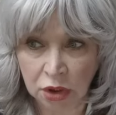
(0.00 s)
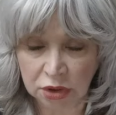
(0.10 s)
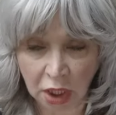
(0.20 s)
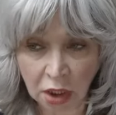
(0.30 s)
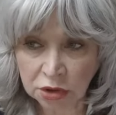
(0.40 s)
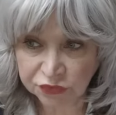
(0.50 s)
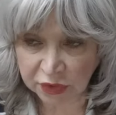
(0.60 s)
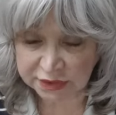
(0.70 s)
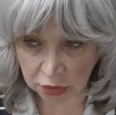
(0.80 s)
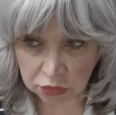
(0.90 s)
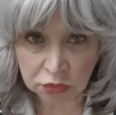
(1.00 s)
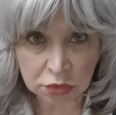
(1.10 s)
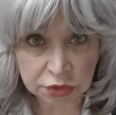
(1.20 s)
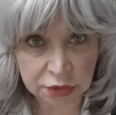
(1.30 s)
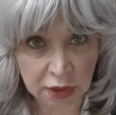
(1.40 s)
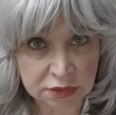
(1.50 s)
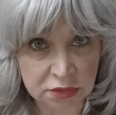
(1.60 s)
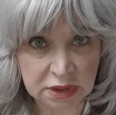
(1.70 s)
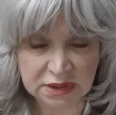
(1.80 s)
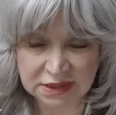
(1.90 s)
Ja, ich fand's auch gut.
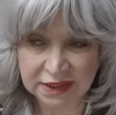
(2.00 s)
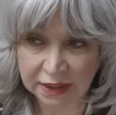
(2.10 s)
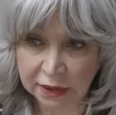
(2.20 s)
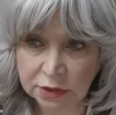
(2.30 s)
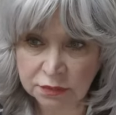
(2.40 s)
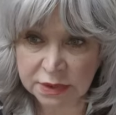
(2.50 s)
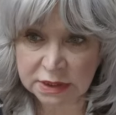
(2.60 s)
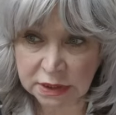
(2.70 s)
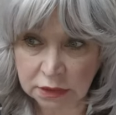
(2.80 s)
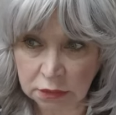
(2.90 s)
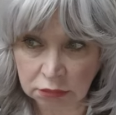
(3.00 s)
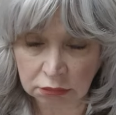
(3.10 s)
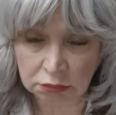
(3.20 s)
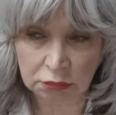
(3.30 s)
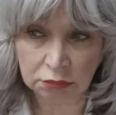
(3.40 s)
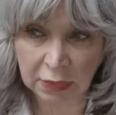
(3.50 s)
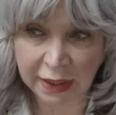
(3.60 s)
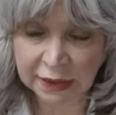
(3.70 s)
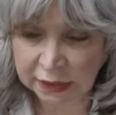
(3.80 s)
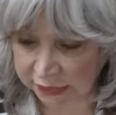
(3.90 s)
Also das ist ja eh so ein bisschen
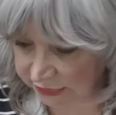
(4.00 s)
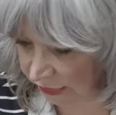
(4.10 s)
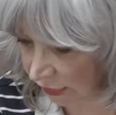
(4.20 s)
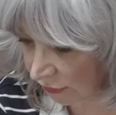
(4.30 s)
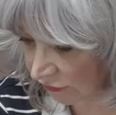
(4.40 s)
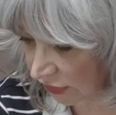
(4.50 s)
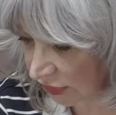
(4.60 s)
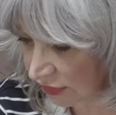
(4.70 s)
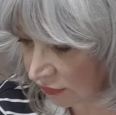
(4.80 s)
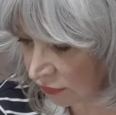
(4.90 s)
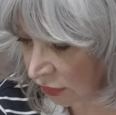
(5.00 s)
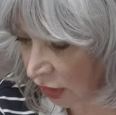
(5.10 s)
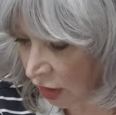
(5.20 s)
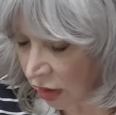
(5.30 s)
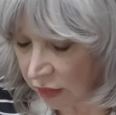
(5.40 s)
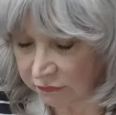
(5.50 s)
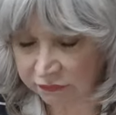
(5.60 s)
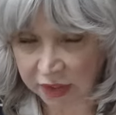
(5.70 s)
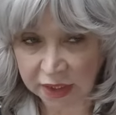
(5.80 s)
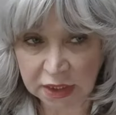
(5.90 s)
meine Idee gewesen,
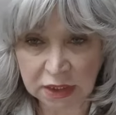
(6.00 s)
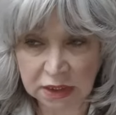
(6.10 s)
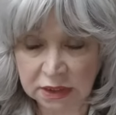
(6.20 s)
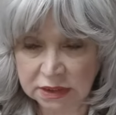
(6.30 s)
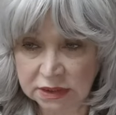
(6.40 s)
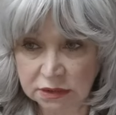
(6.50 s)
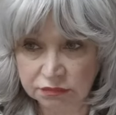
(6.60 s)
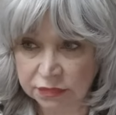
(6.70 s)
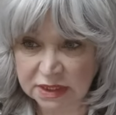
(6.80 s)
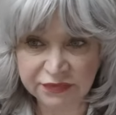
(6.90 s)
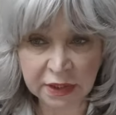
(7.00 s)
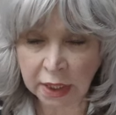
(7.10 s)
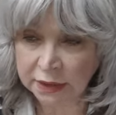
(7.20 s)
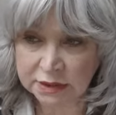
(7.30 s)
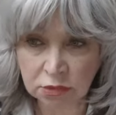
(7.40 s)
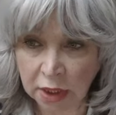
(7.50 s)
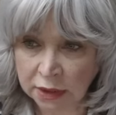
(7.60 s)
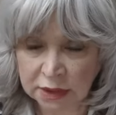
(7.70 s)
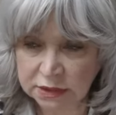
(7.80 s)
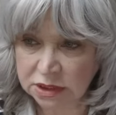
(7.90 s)
weil ich, das fing gar nicht so
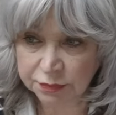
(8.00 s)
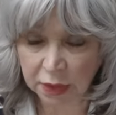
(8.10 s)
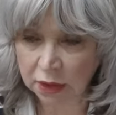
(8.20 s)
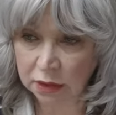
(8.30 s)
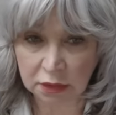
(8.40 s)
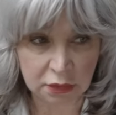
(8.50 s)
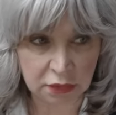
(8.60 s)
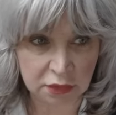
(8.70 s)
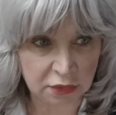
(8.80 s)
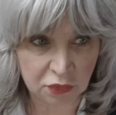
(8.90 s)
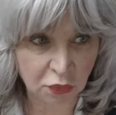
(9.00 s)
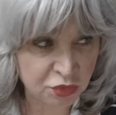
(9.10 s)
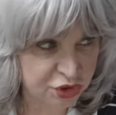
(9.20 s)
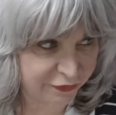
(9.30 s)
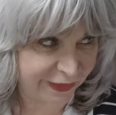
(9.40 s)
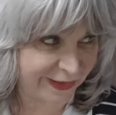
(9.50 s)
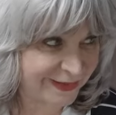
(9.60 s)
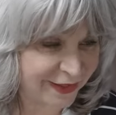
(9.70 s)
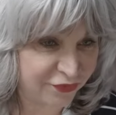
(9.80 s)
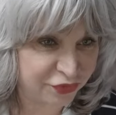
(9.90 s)
an, dass ich mal äh,
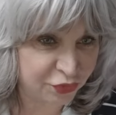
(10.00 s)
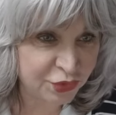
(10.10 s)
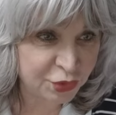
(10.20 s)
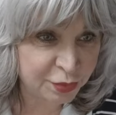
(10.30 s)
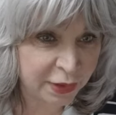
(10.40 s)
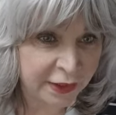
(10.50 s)
komischerweise auf YouTube